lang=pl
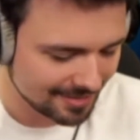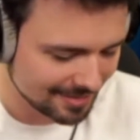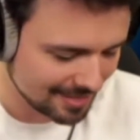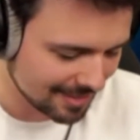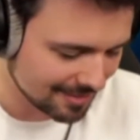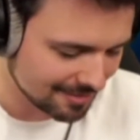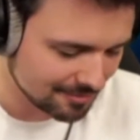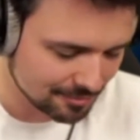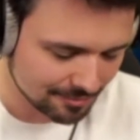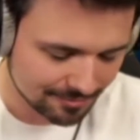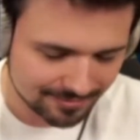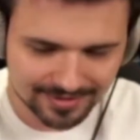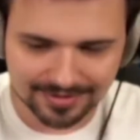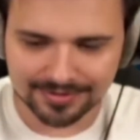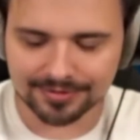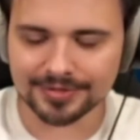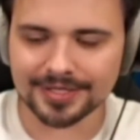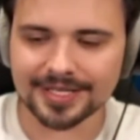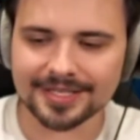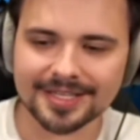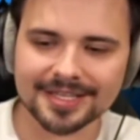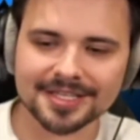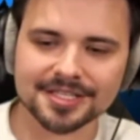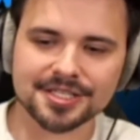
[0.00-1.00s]
Ja kurwa to
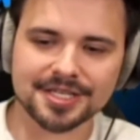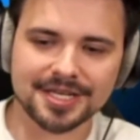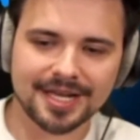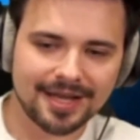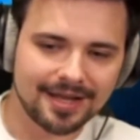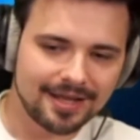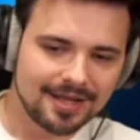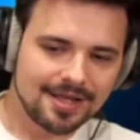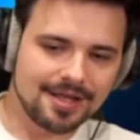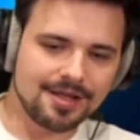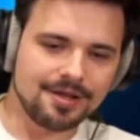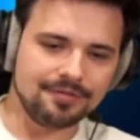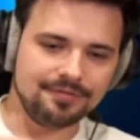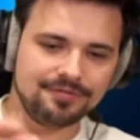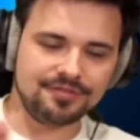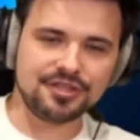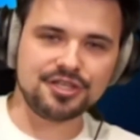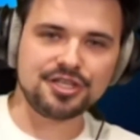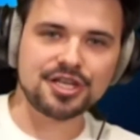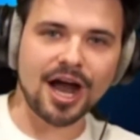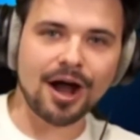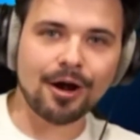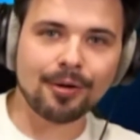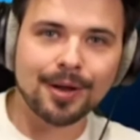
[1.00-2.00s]
nie tak, że ja
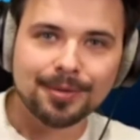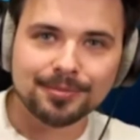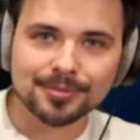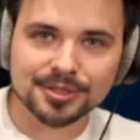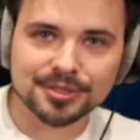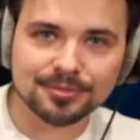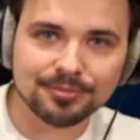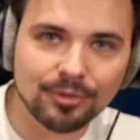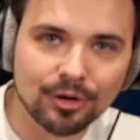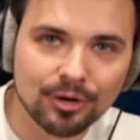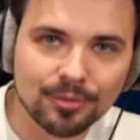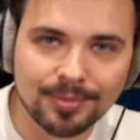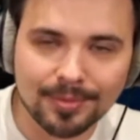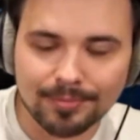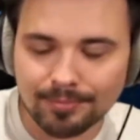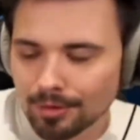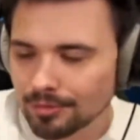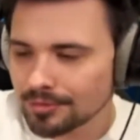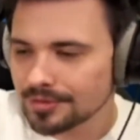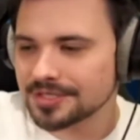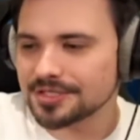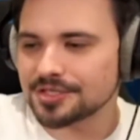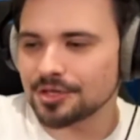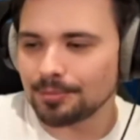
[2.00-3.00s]
widziałem, że mógł,
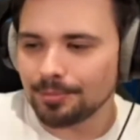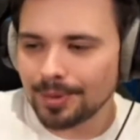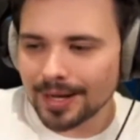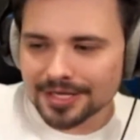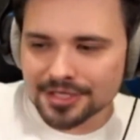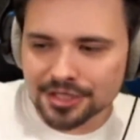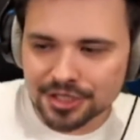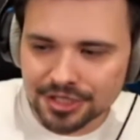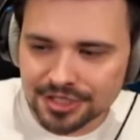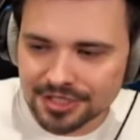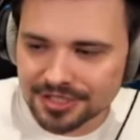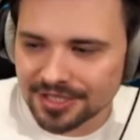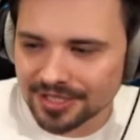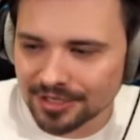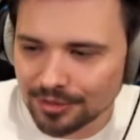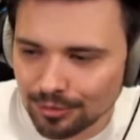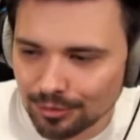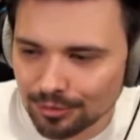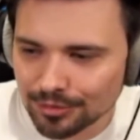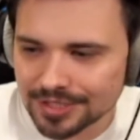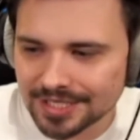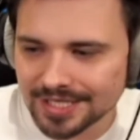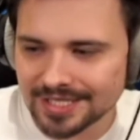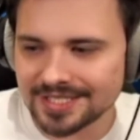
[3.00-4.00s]
mogłem zobaczyć, że ten
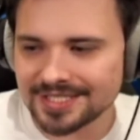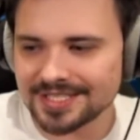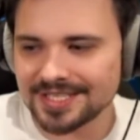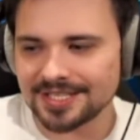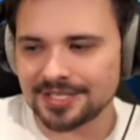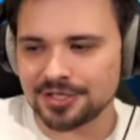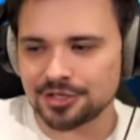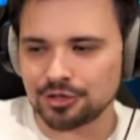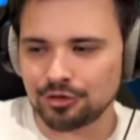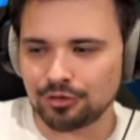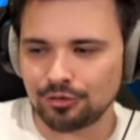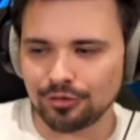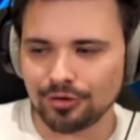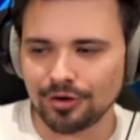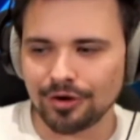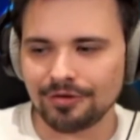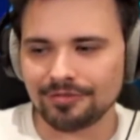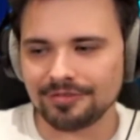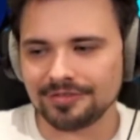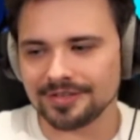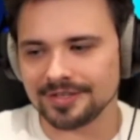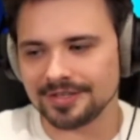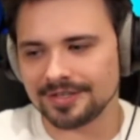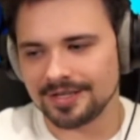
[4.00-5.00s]
kurczak jest jakiś
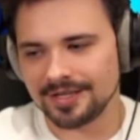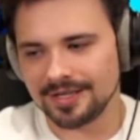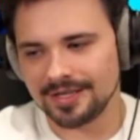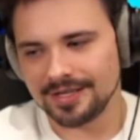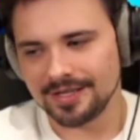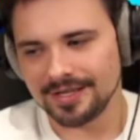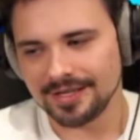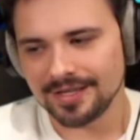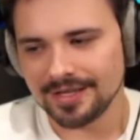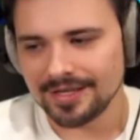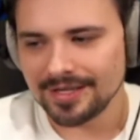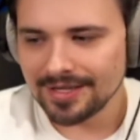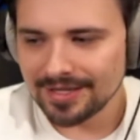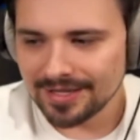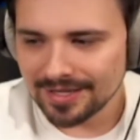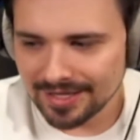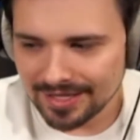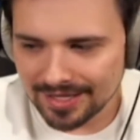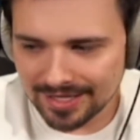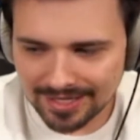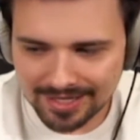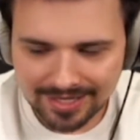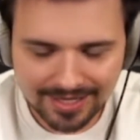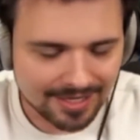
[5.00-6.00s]
chujowy.
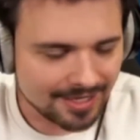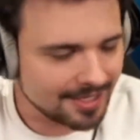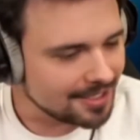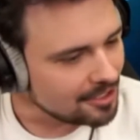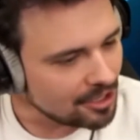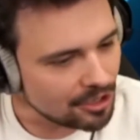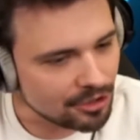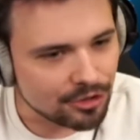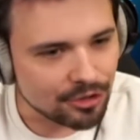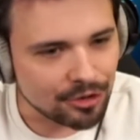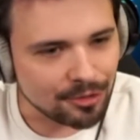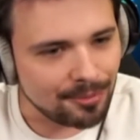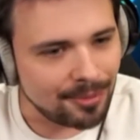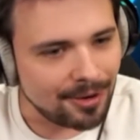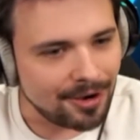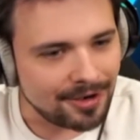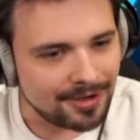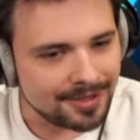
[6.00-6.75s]
No grubo.